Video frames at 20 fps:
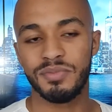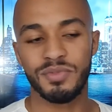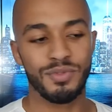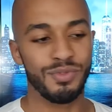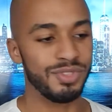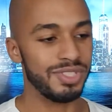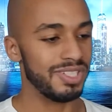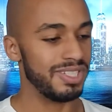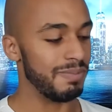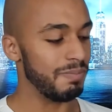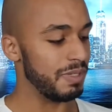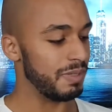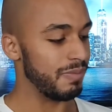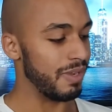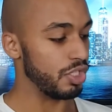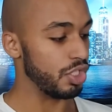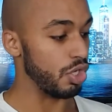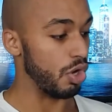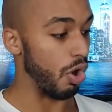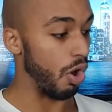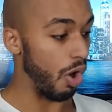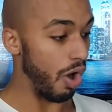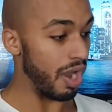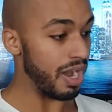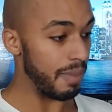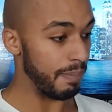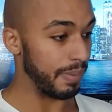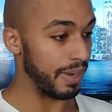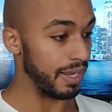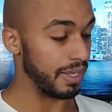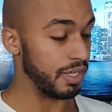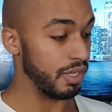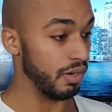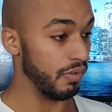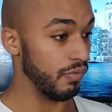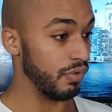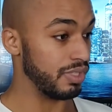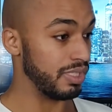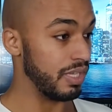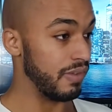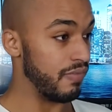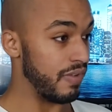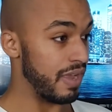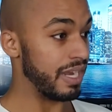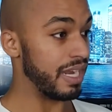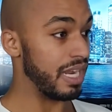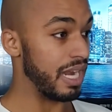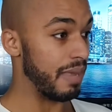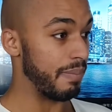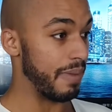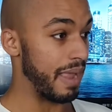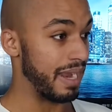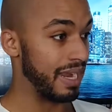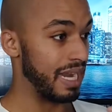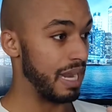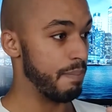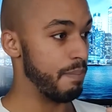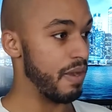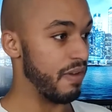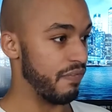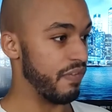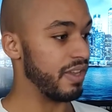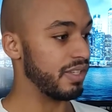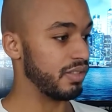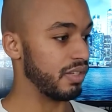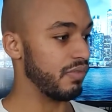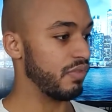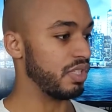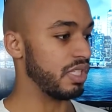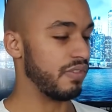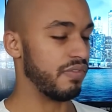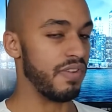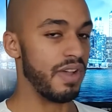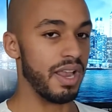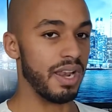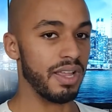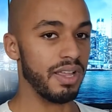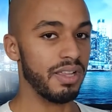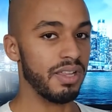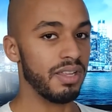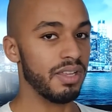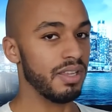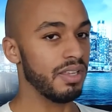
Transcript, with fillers: Você simplesmente olha para aquilo, você vê aquela, aquela perfeição e você fala: